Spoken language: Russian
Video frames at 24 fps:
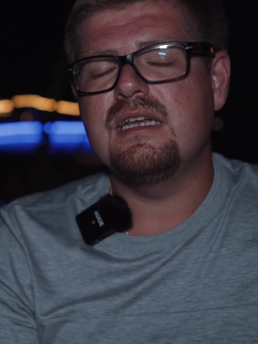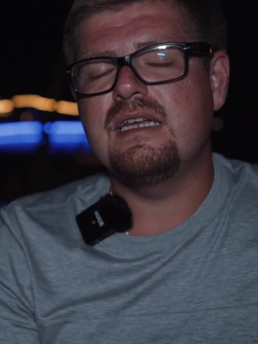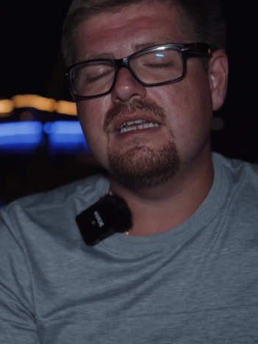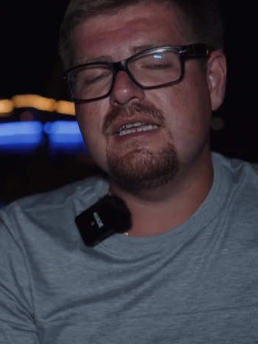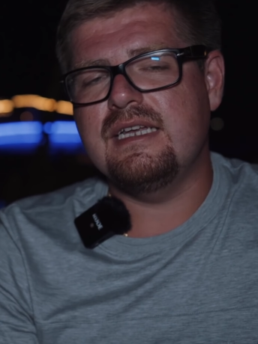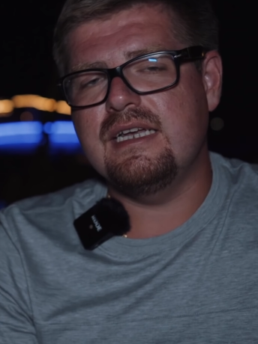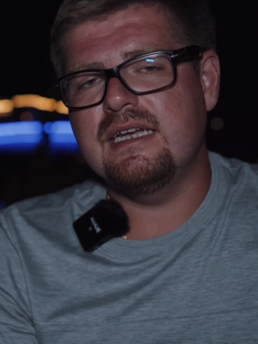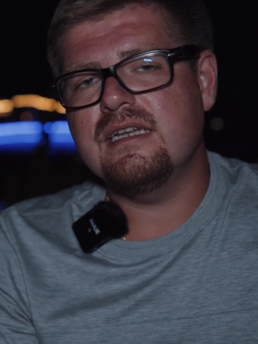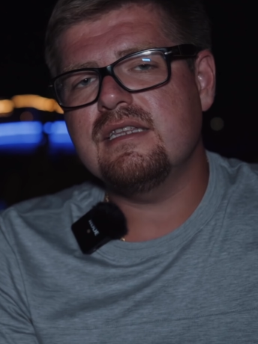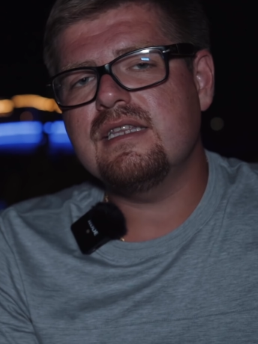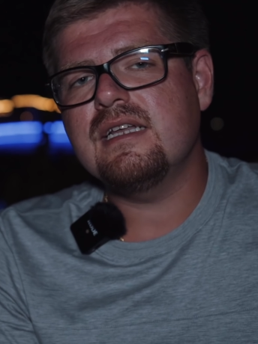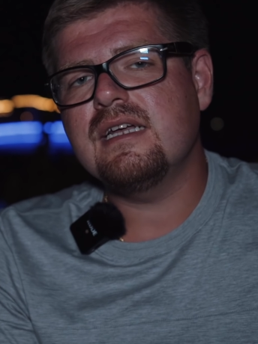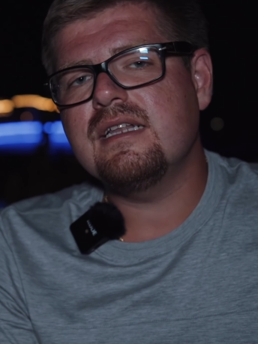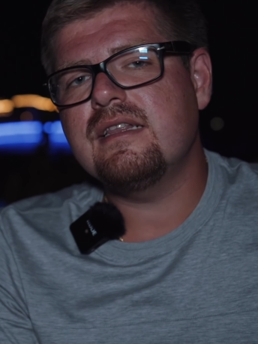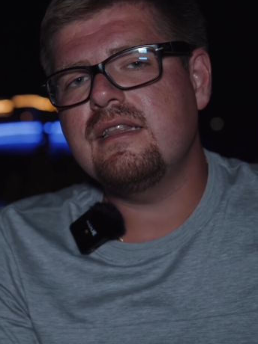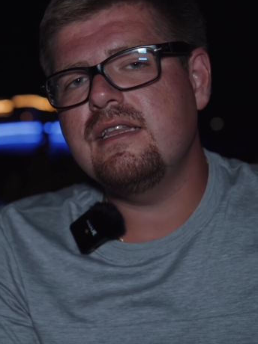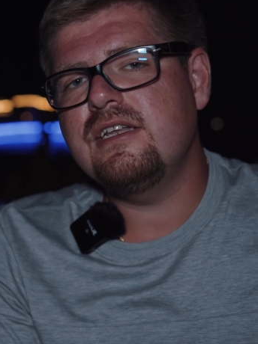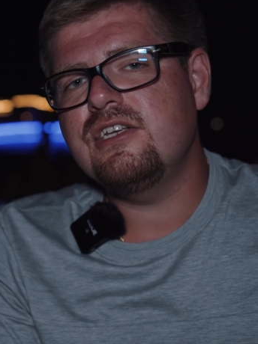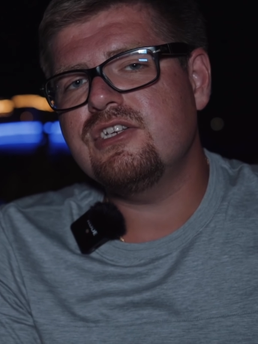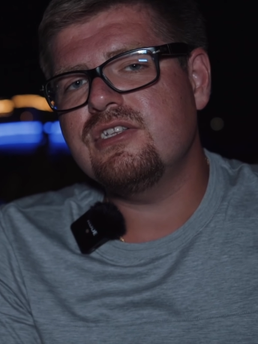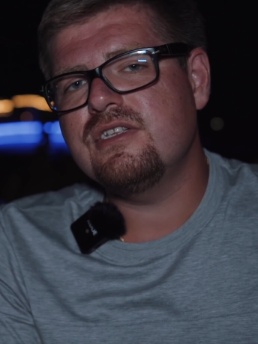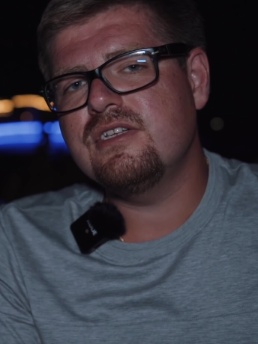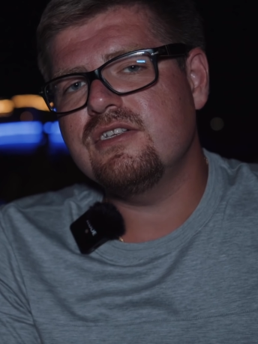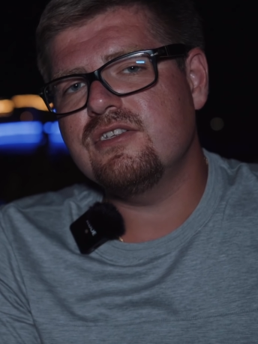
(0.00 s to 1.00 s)
И это
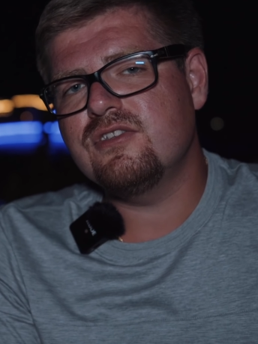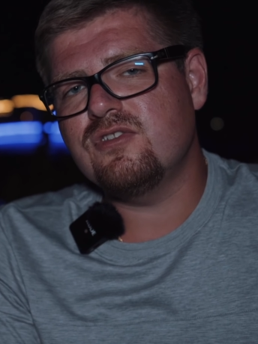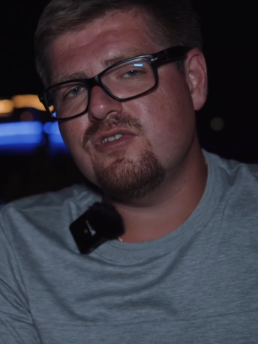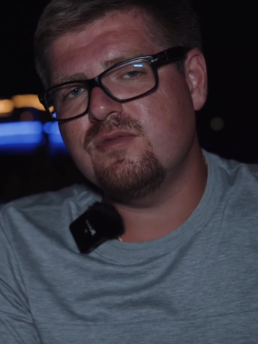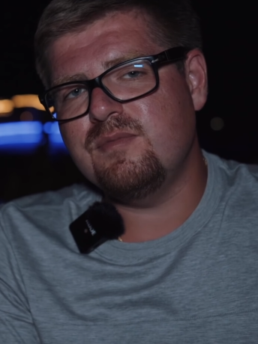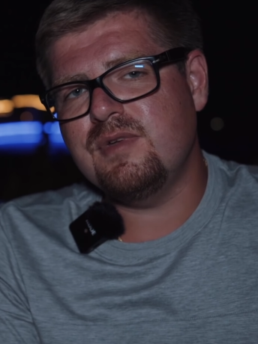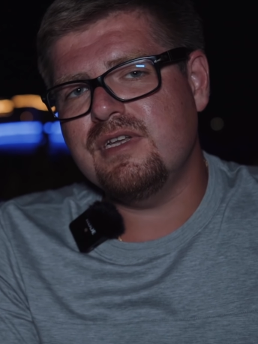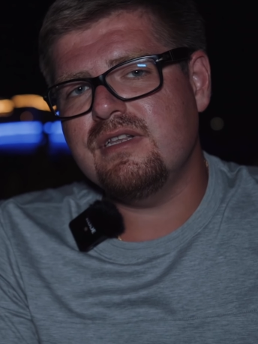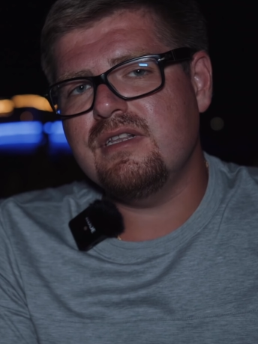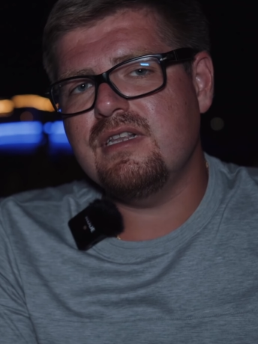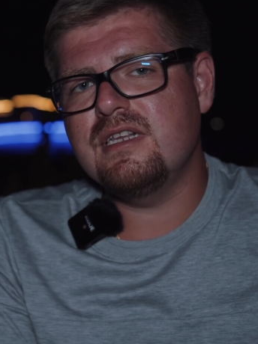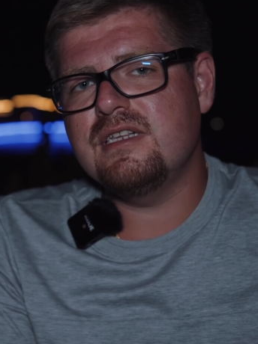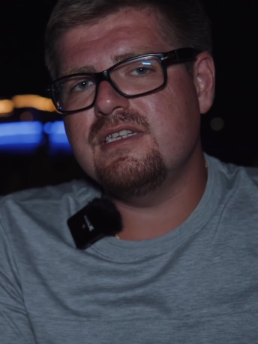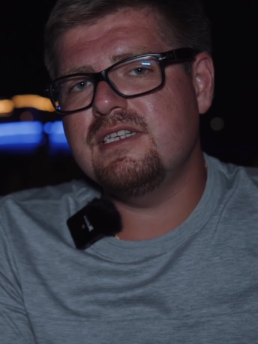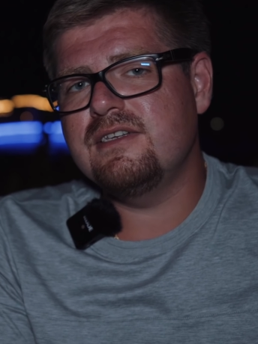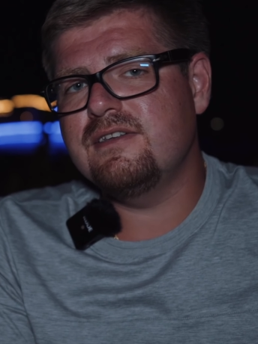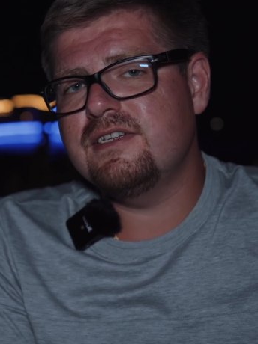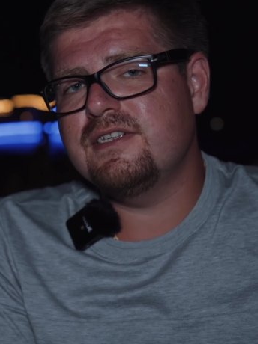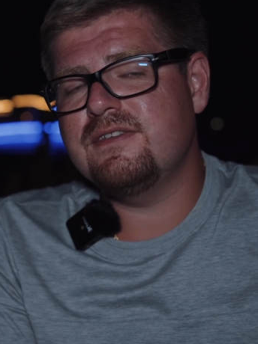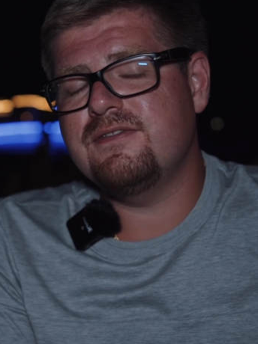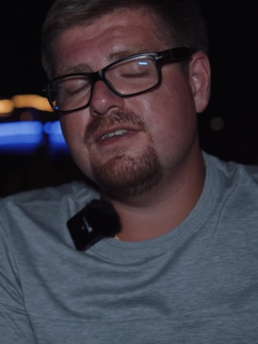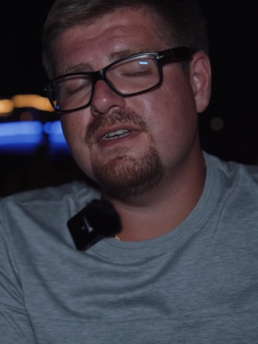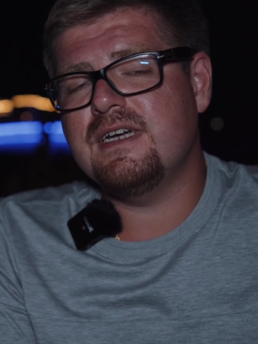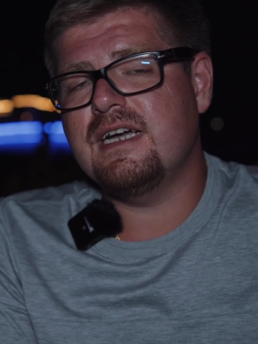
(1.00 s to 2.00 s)
отличный инструмент для
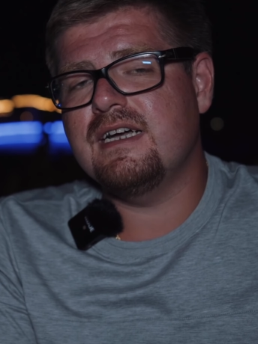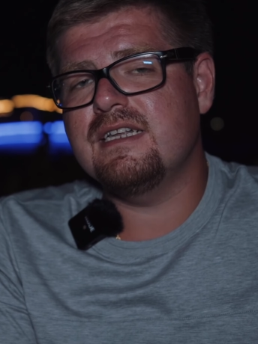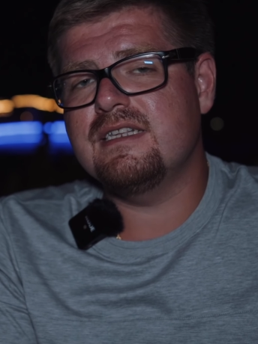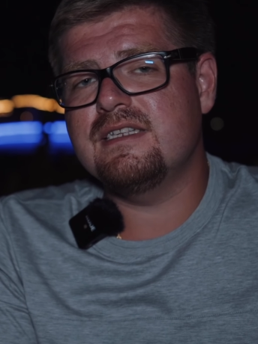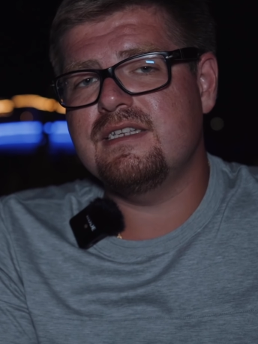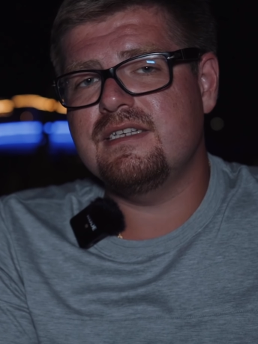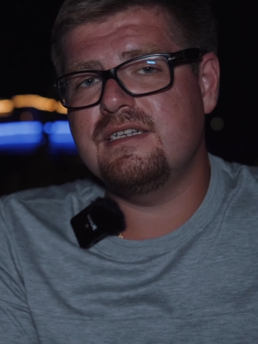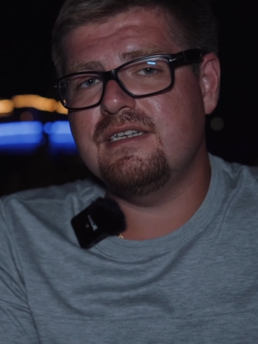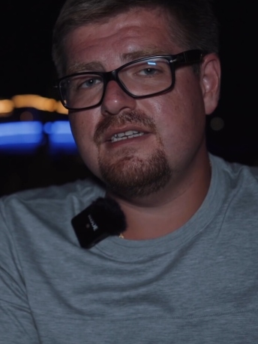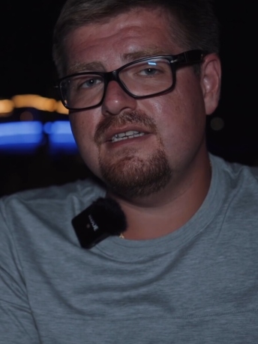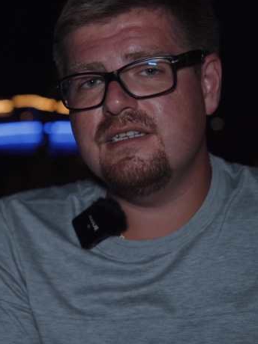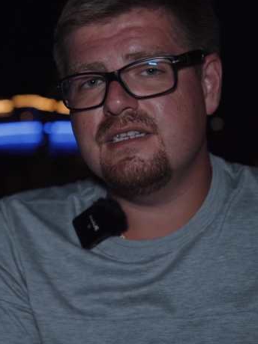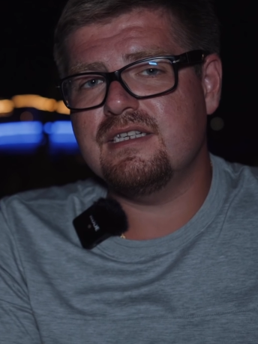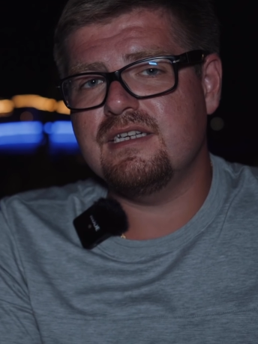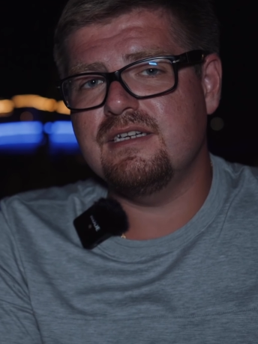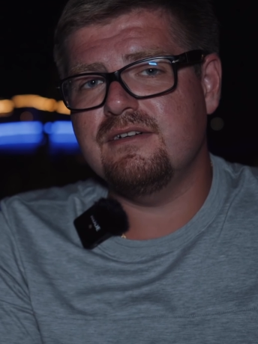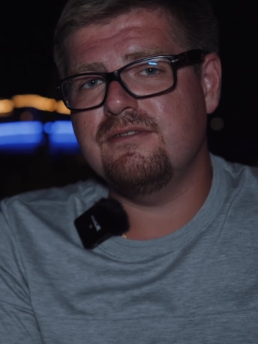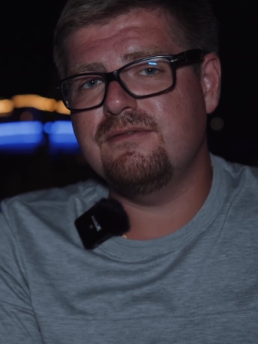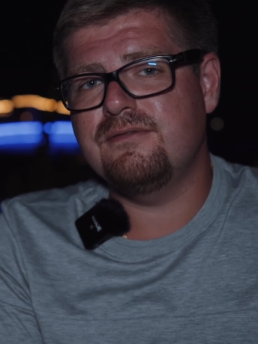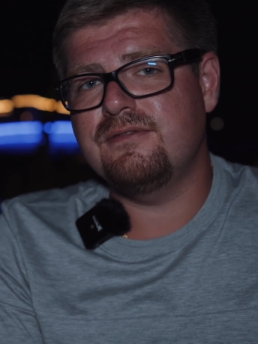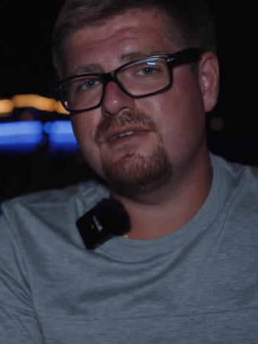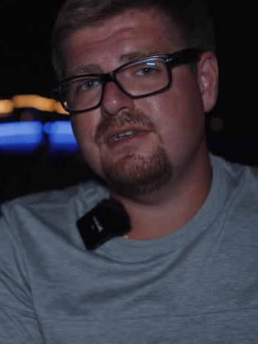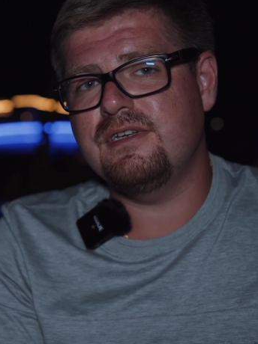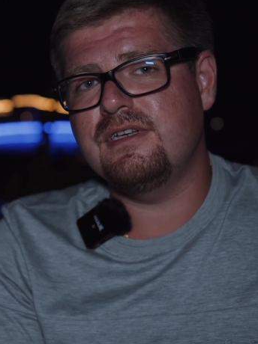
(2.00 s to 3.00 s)
диверсификации
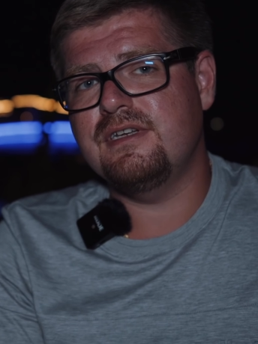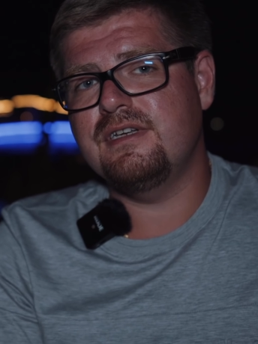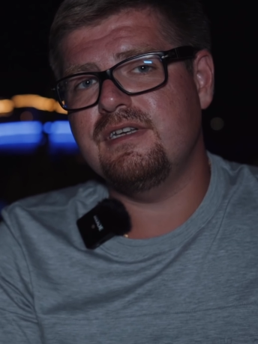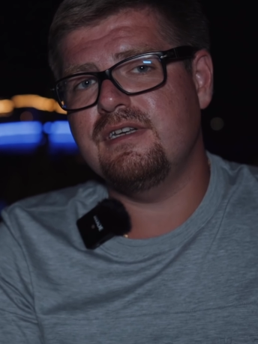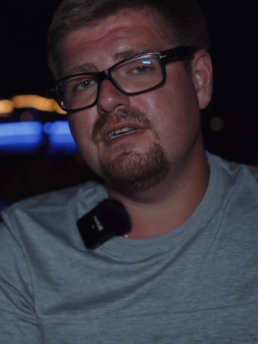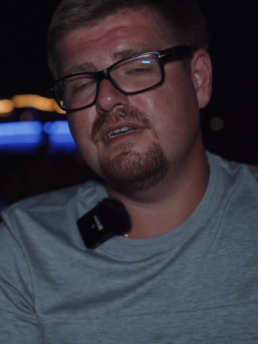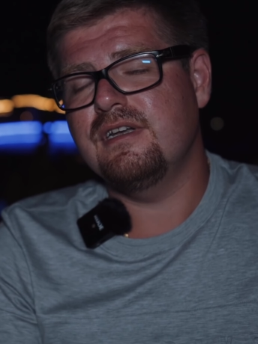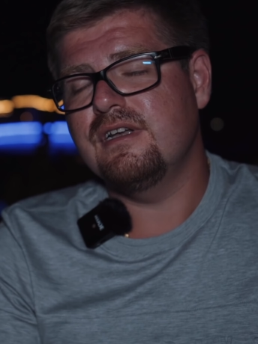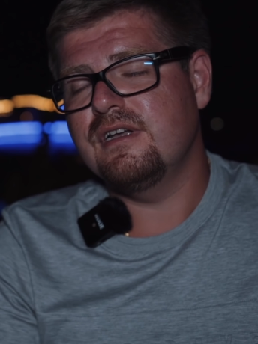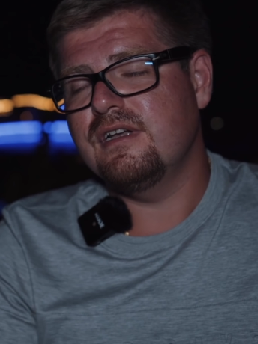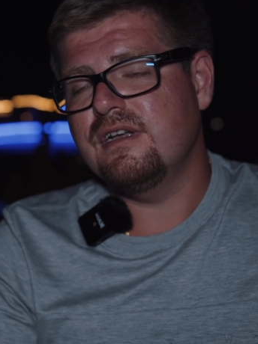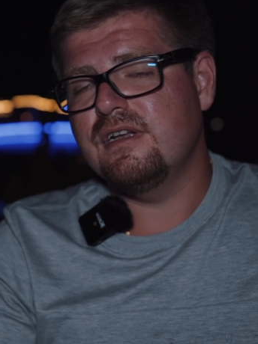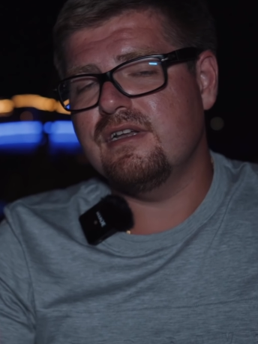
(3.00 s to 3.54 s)
рисков и